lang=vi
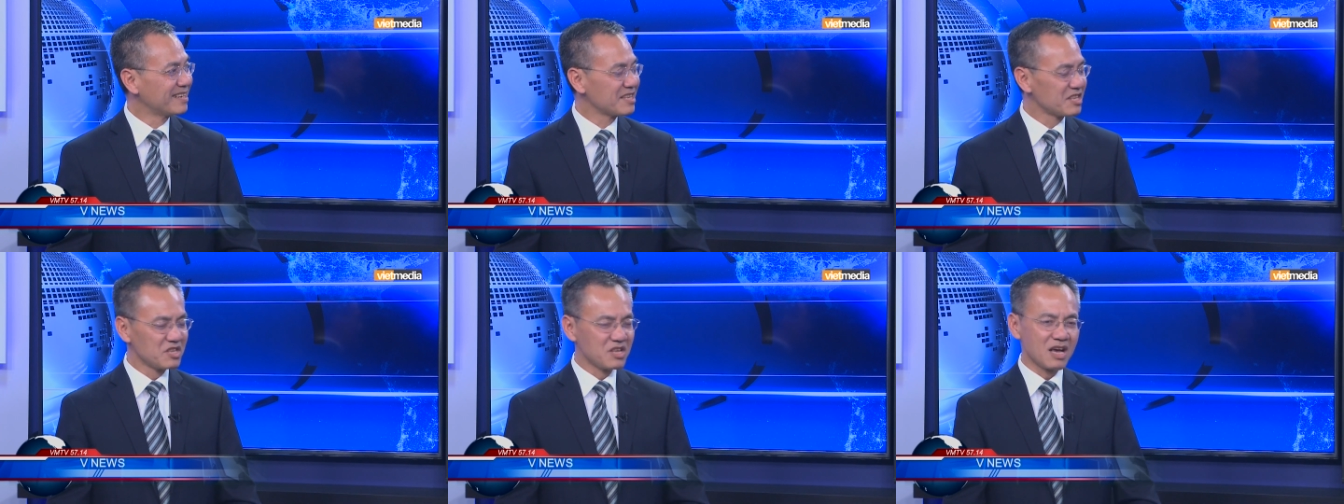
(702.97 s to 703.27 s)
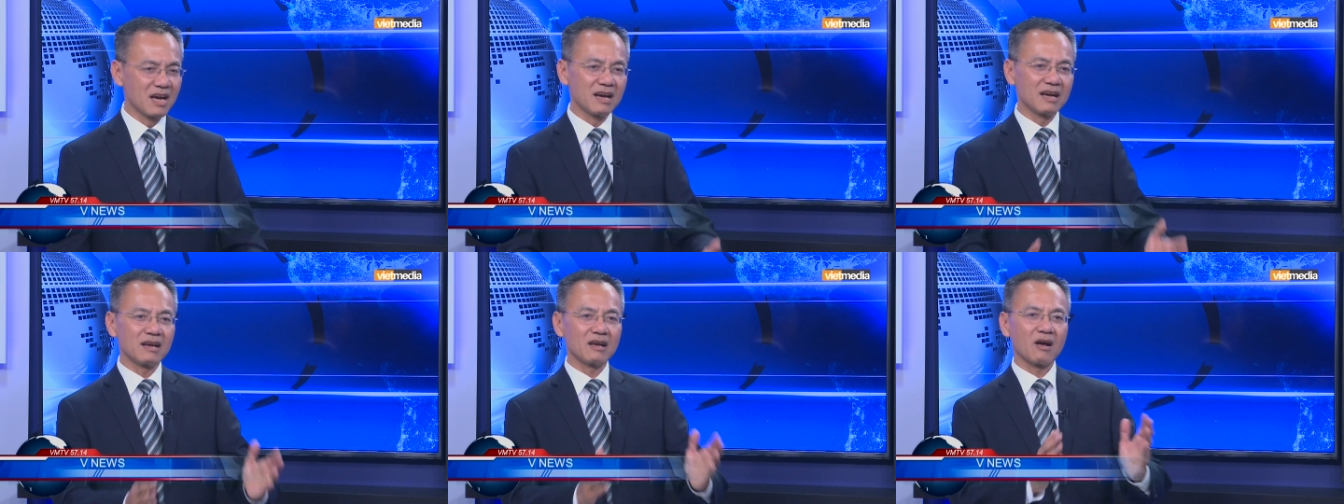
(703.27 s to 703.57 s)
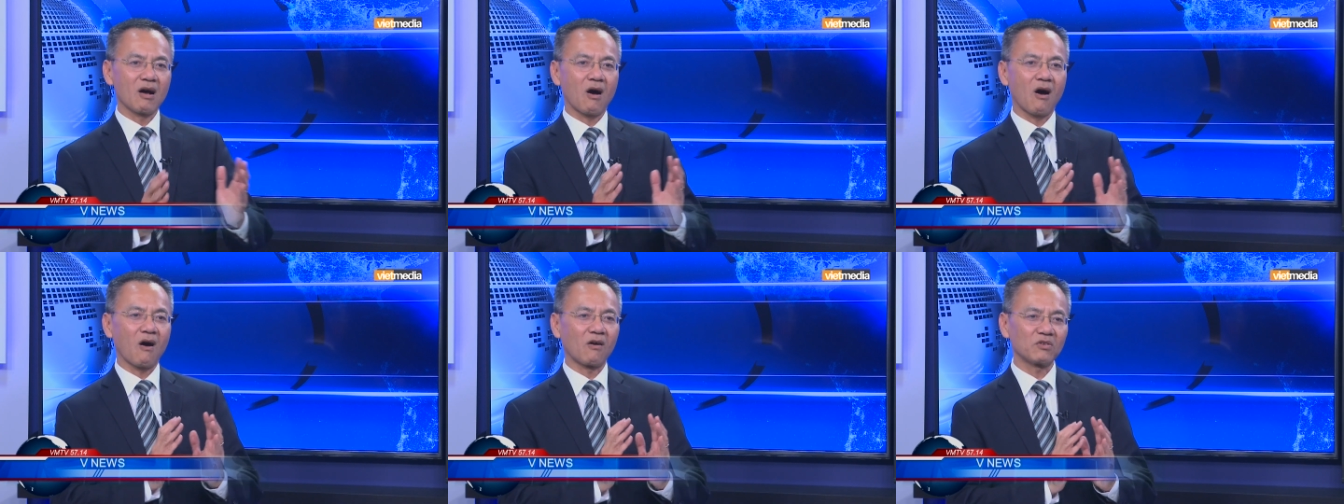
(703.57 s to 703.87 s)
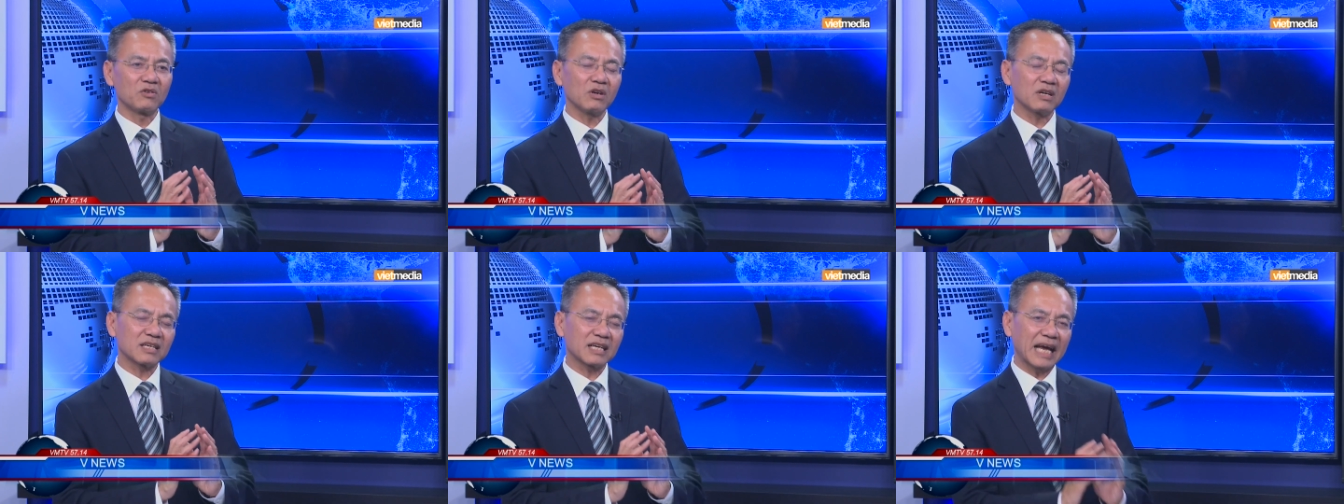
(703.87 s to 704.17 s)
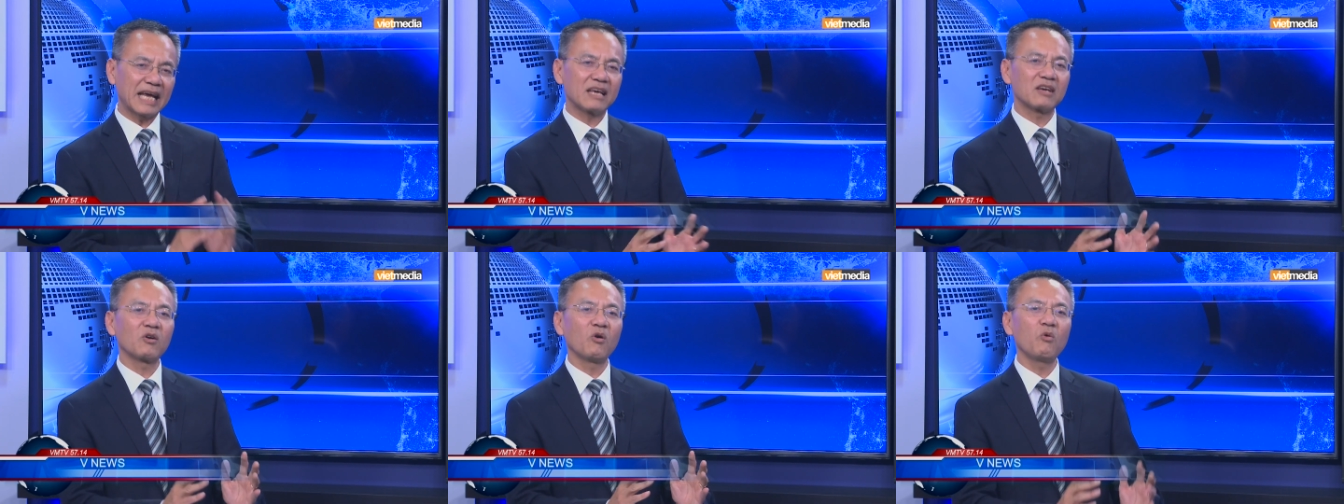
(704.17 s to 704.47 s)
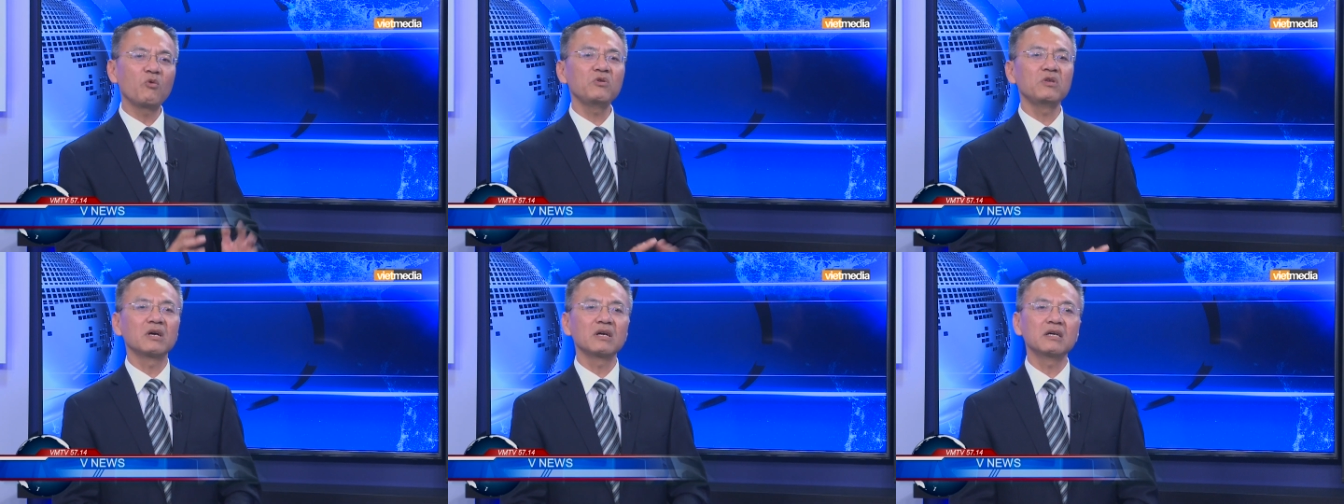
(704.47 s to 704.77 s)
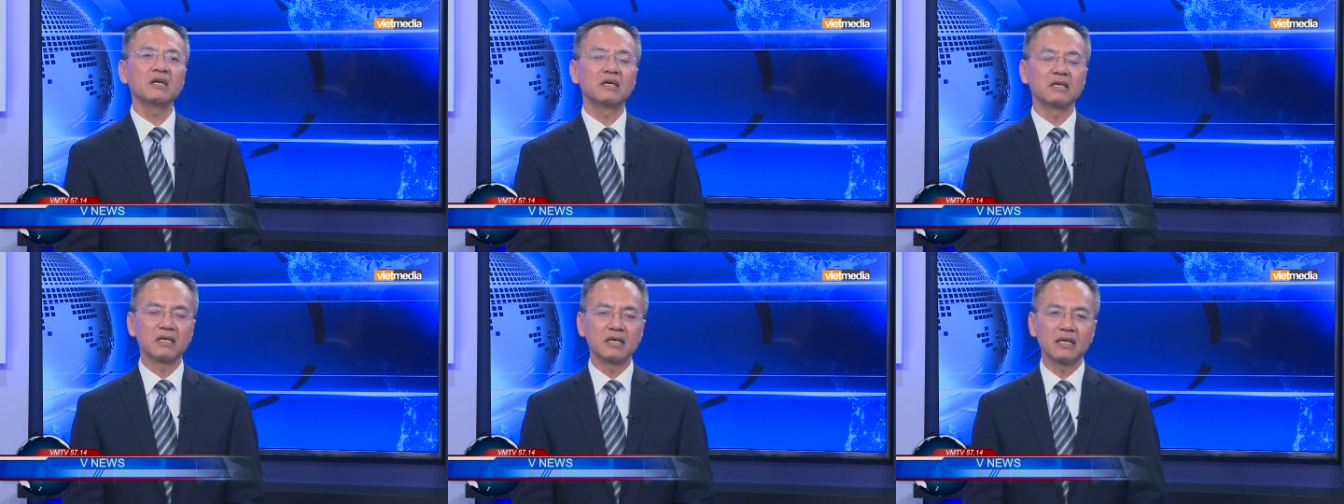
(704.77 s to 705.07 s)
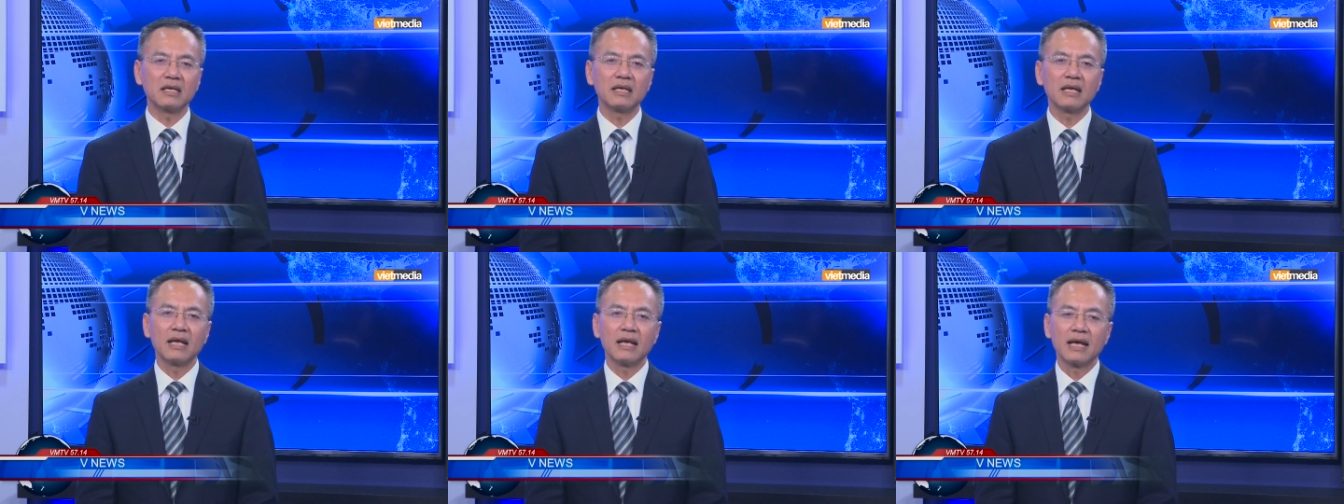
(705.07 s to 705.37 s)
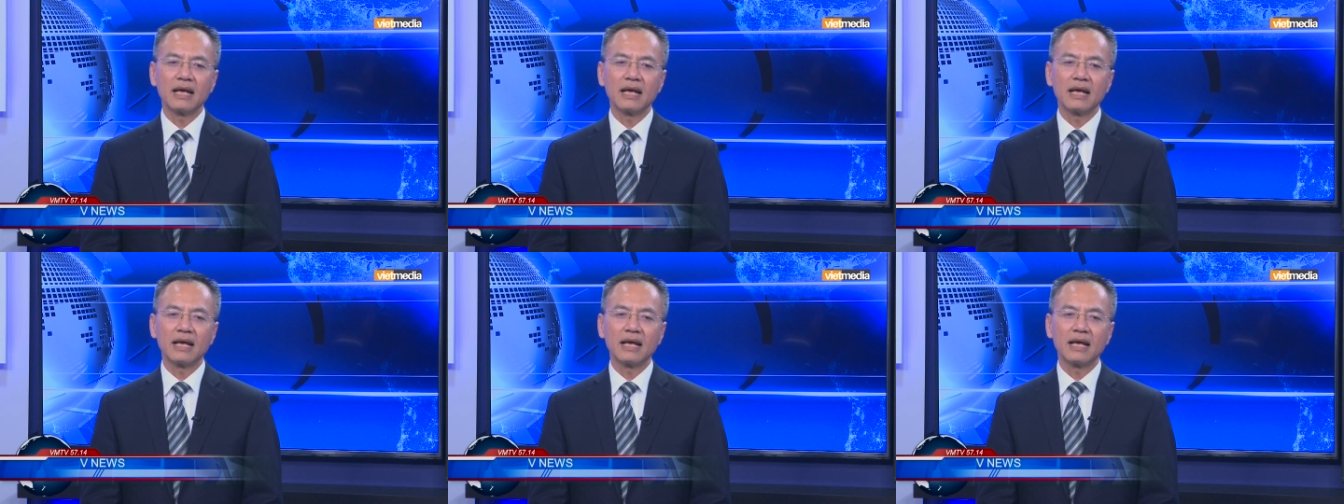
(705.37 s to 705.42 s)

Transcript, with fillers: nhưng họ rất cây cú những người